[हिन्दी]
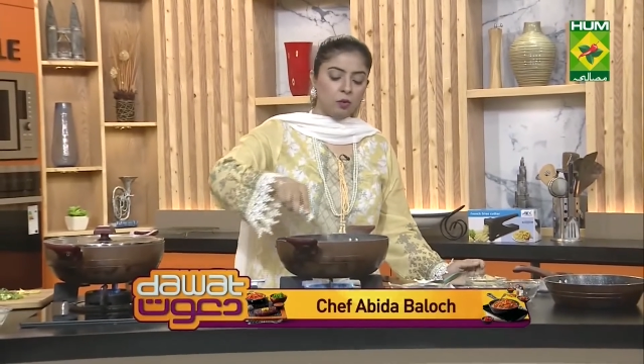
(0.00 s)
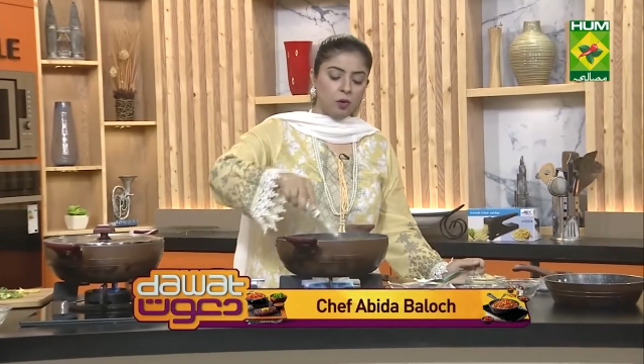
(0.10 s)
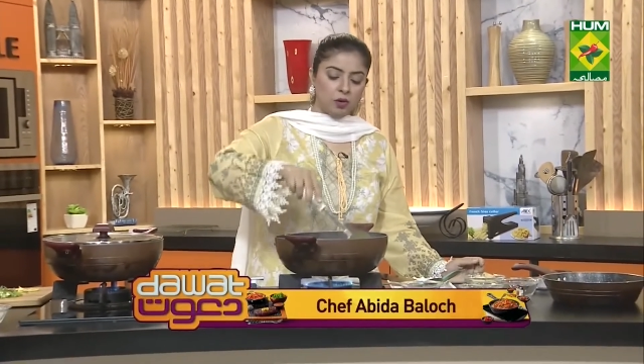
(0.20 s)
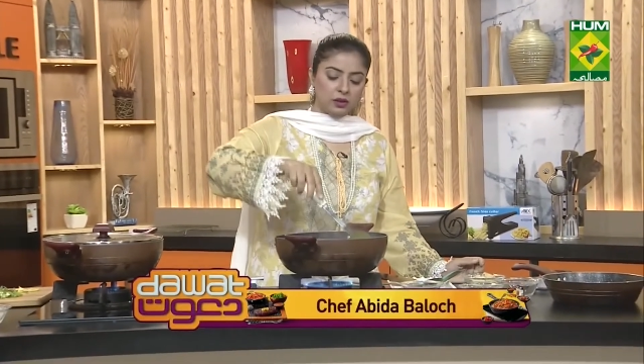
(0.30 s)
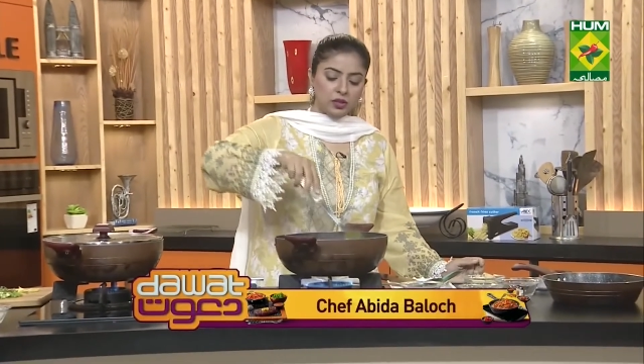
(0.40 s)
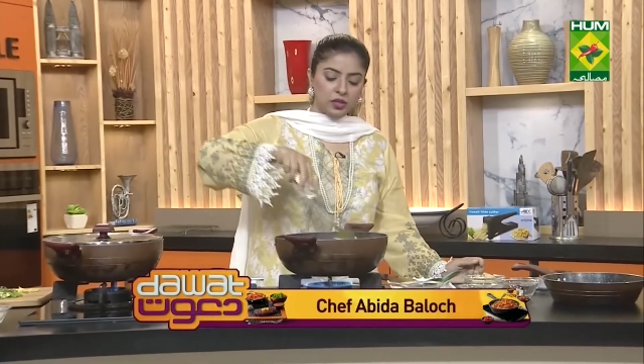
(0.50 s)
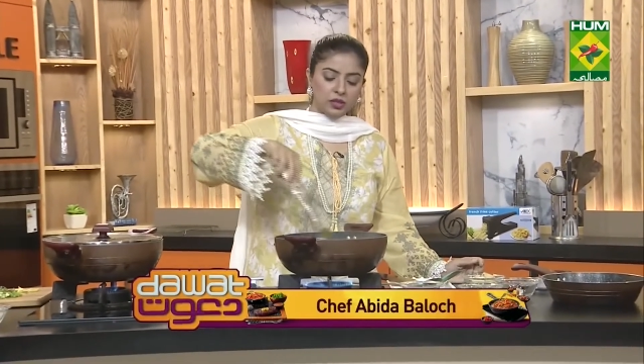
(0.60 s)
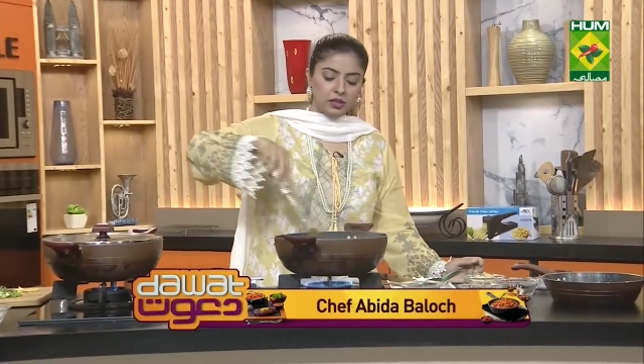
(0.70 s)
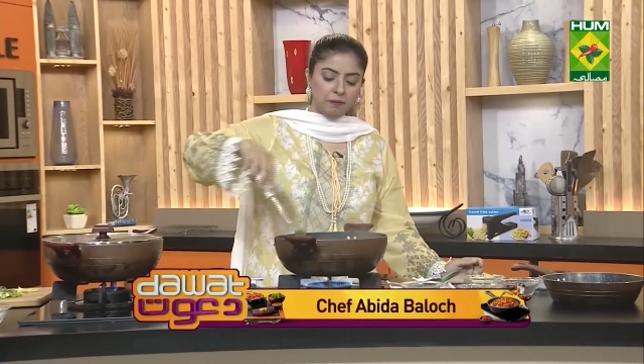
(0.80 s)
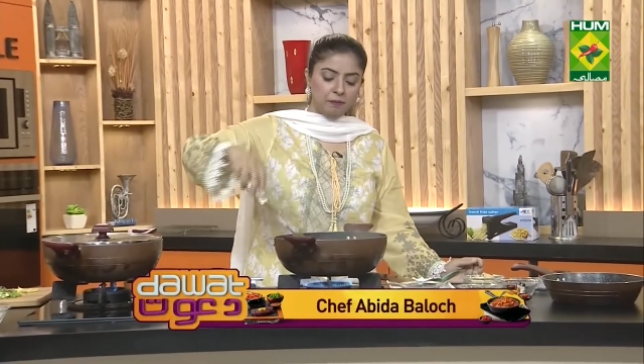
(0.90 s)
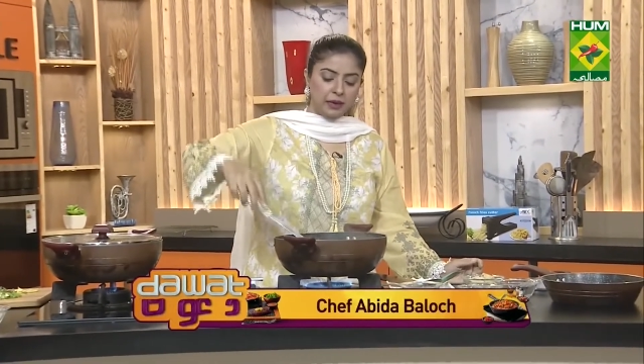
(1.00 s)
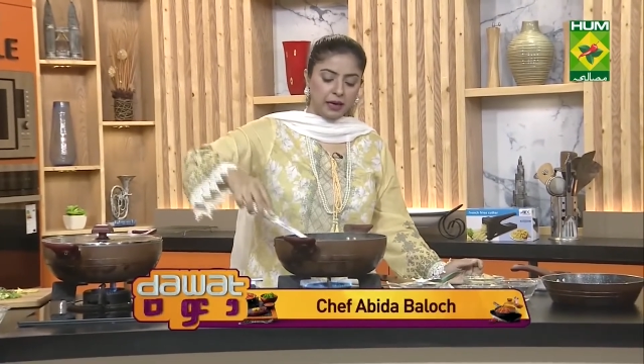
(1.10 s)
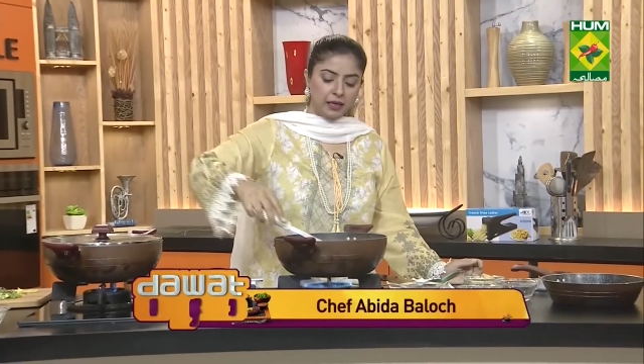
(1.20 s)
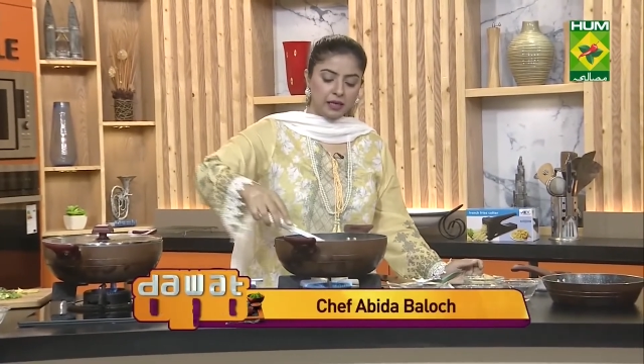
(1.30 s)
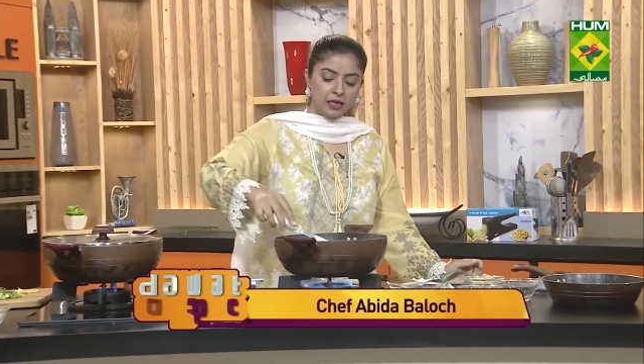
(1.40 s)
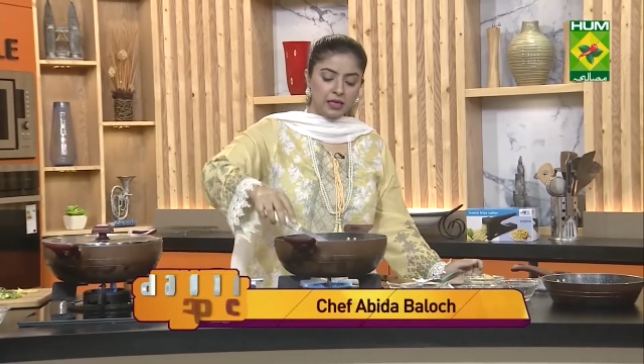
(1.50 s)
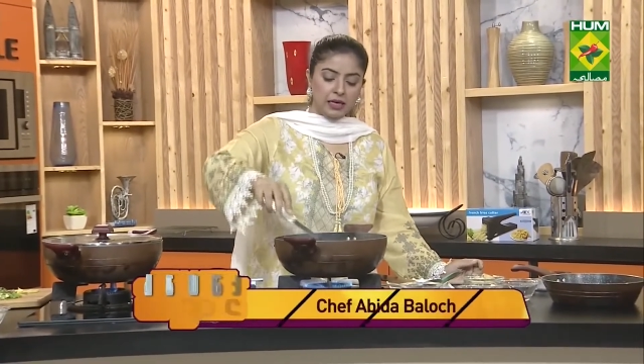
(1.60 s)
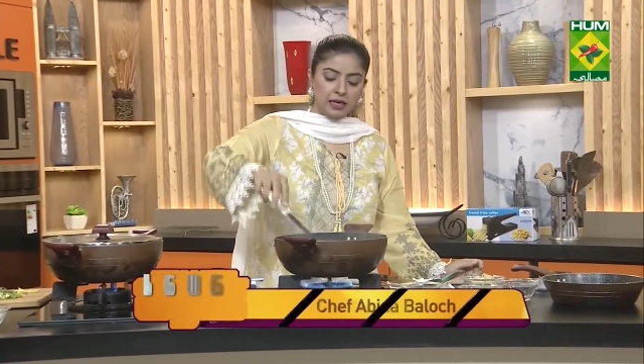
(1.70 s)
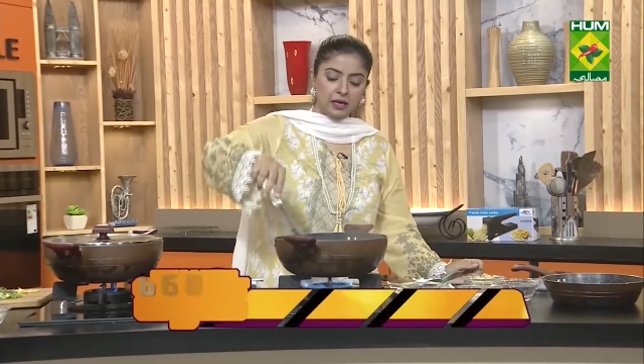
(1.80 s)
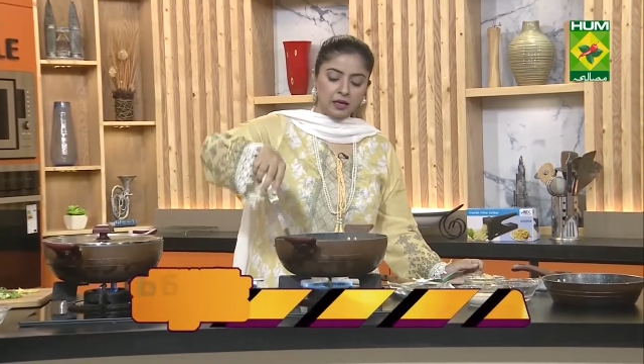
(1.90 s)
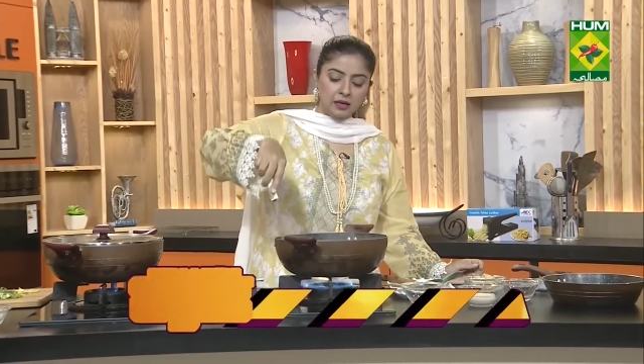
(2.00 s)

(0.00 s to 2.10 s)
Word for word: बहुत अच्छे से ब्लेंड कर लिया